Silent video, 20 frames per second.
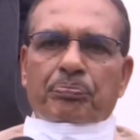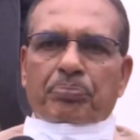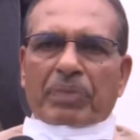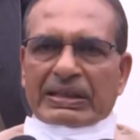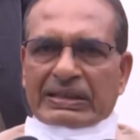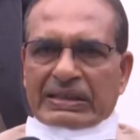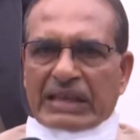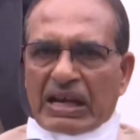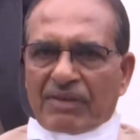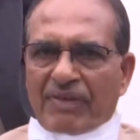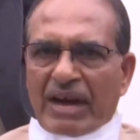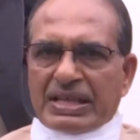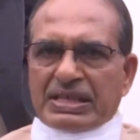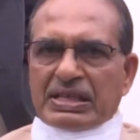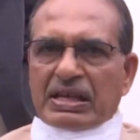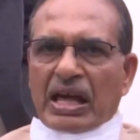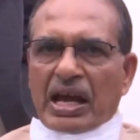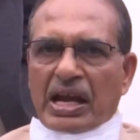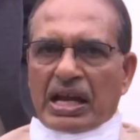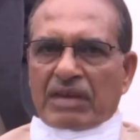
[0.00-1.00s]

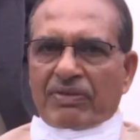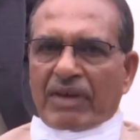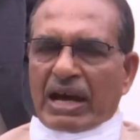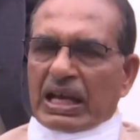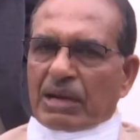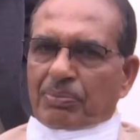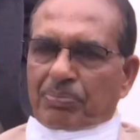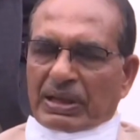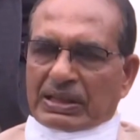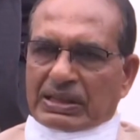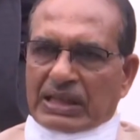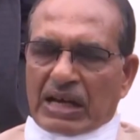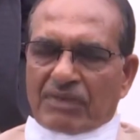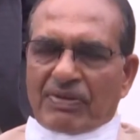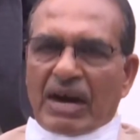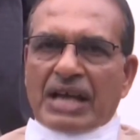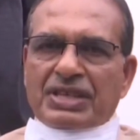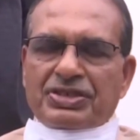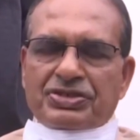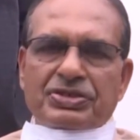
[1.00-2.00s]
पत्थरबाजी करने वाले
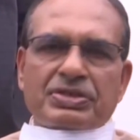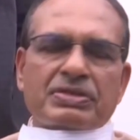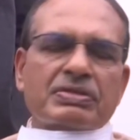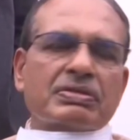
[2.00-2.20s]
पत्थरबाज